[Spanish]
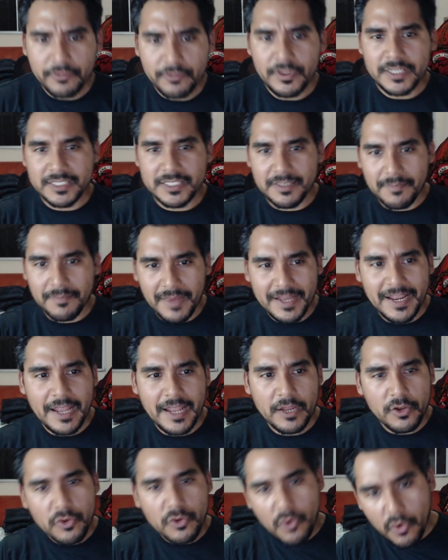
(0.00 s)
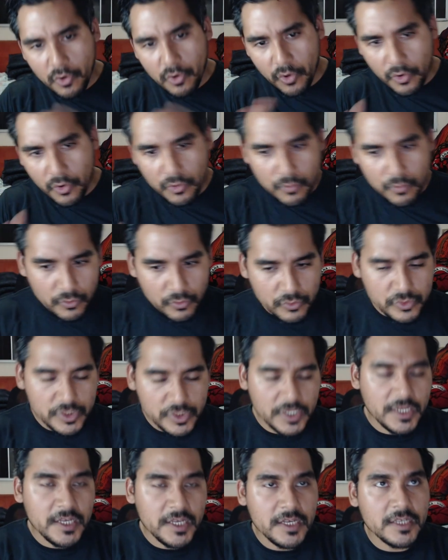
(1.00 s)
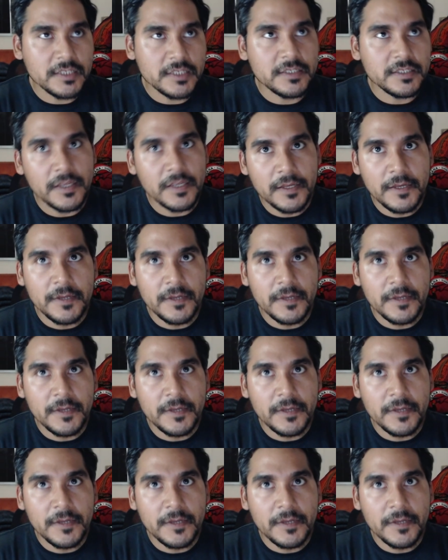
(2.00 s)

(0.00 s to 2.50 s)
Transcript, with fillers: una semana no con muchas